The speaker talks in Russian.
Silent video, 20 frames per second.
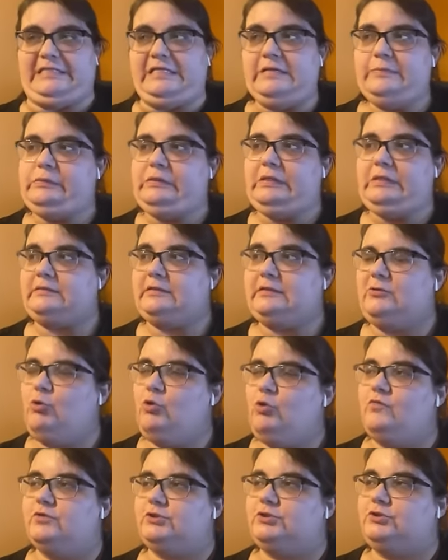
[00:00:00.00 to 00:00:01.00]
не было
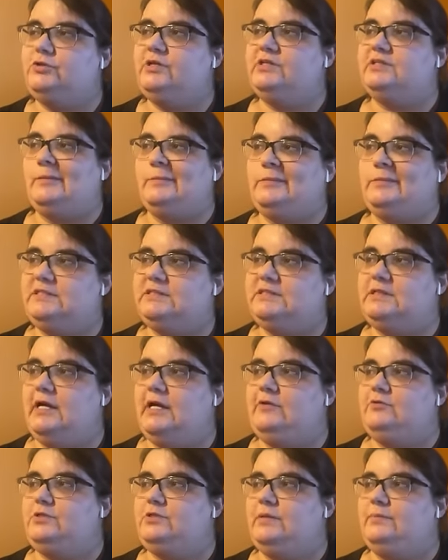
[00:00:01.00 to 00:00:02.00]
такого, что я там, не
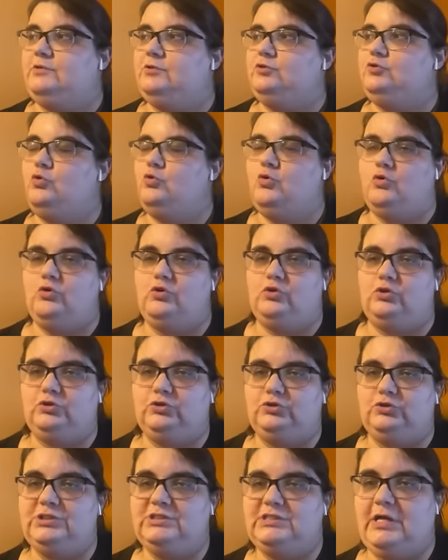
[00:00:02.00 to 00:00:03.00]
знаю, там
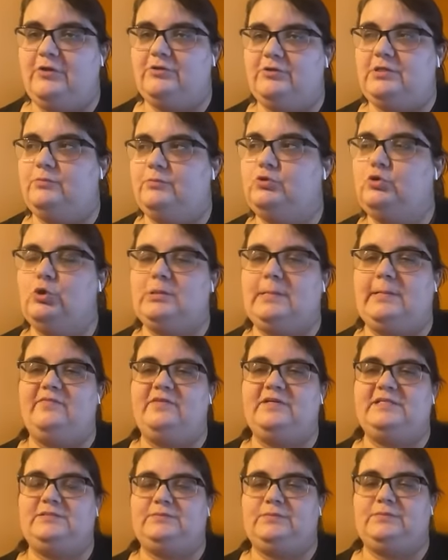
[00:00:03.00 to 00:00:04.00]
до, не знаю, там до там
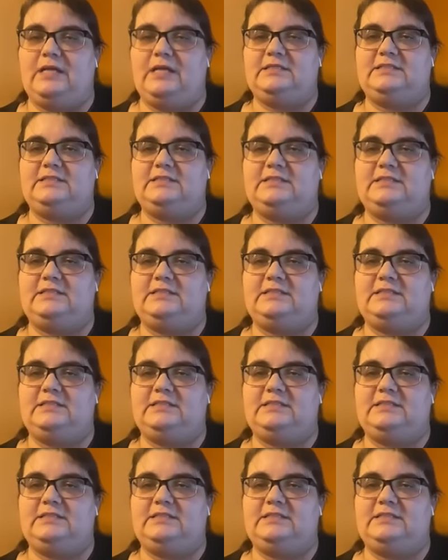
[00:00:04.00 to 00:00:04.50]
18